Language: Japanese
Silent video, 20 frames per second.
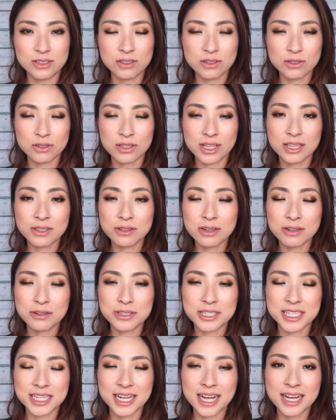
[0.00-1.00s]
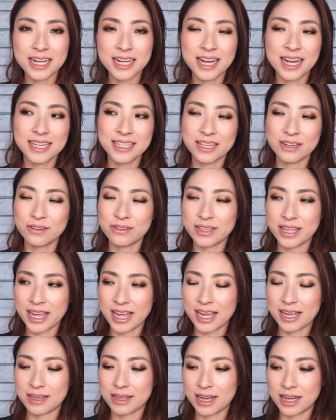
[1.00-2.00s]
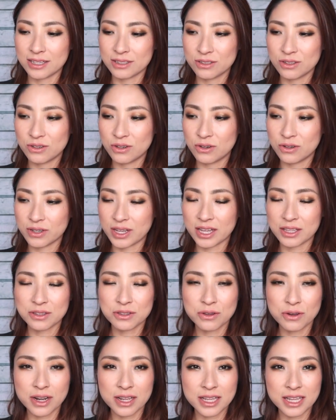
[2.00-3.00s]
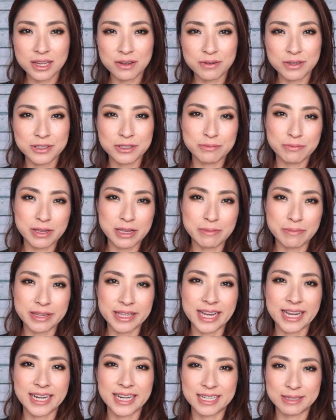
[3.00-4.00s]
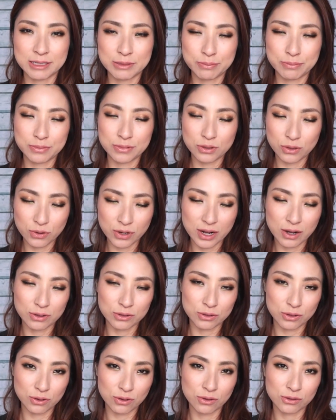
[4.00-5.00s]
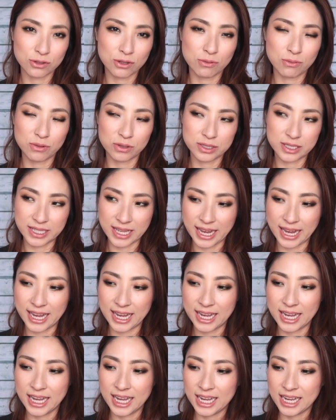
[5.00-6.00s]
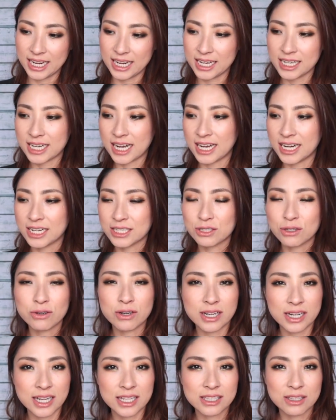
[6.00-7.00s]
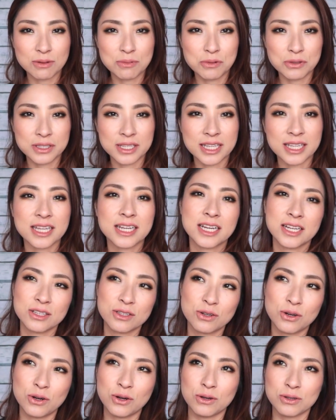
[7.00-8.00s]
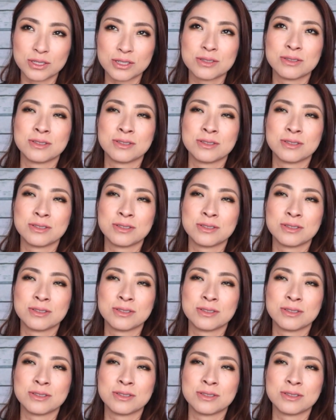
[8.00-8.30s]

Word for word: そうそう、なんとなく時間が空いたので、あの Get Ready With Me みたいな動画を撮ろうと思ってなんか話そうかなと思ったんだけど、